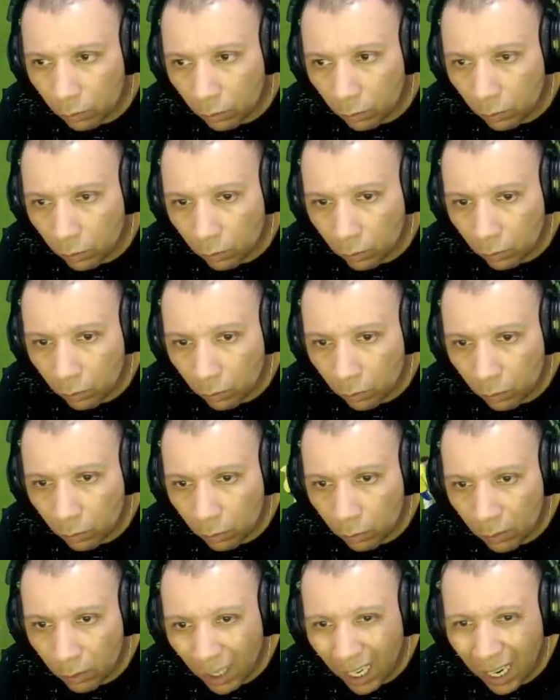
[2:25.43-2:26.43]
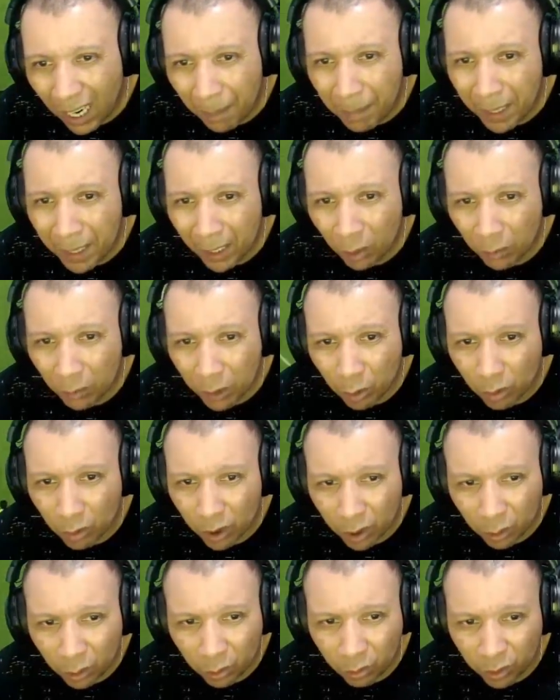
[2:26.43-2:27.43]
meu
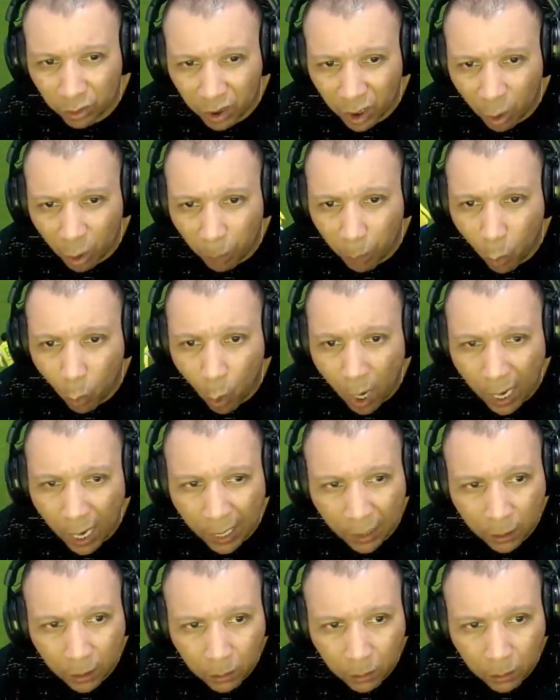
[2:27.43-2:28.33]
Deus do céu, porra.